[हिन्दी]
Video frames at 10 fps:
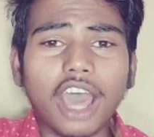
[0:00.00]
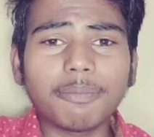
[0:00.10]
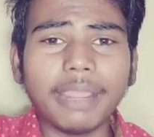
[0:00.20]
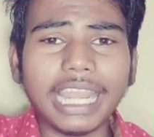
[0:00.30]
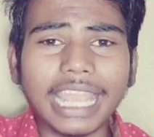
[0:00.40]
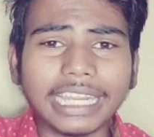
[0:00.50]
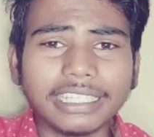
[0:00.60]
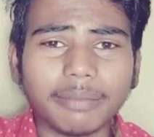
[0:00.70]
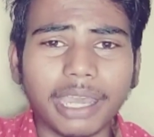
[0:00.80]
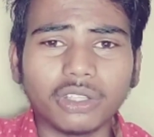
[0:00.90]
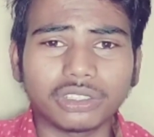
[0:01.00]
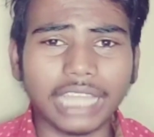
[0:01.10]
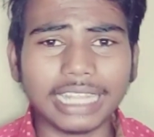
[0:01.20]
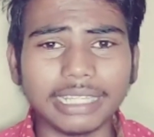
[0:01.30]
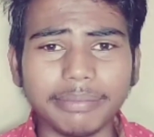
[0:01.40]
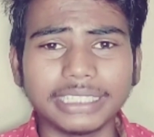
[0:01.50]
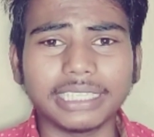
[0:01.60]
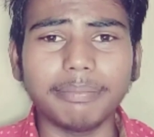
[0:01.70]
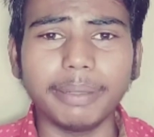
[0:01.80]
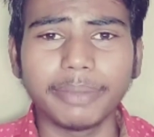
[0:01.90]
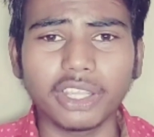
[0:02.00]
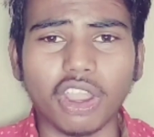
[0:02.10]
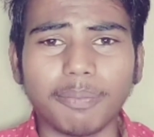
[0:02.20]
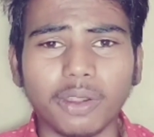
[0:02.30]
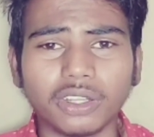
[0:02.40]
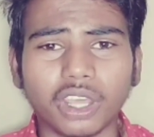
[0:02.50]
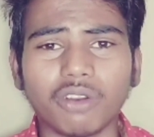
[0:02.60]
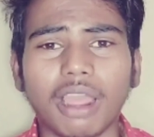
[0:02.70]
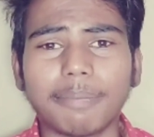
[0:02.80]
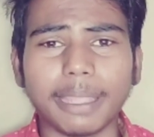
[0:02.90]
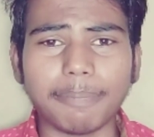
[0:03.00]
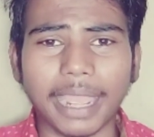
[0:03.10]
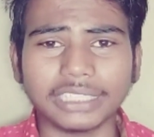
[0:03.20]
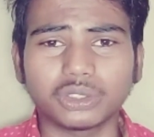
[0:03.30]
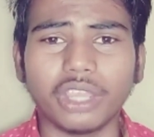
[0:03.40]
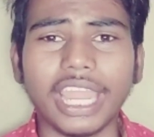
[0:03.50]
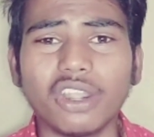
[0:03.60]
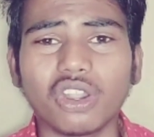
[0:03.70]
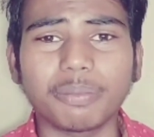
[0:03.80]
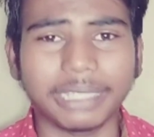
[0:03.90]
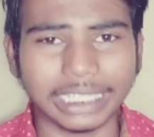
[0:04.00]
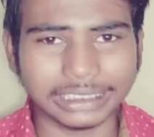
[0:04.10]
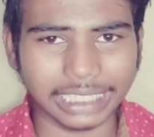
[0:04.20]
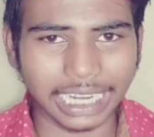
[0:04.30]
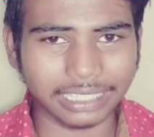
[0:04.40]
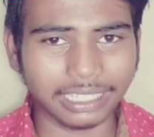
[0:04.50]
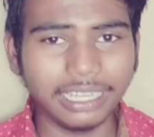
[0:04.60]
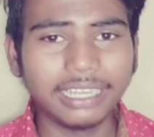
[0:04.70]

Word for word: और बेल आइकन दबा दो ताकि मैं जब भी वीडियो अपलोड करूँ आपके पास जो है नोटिफिकेशन चला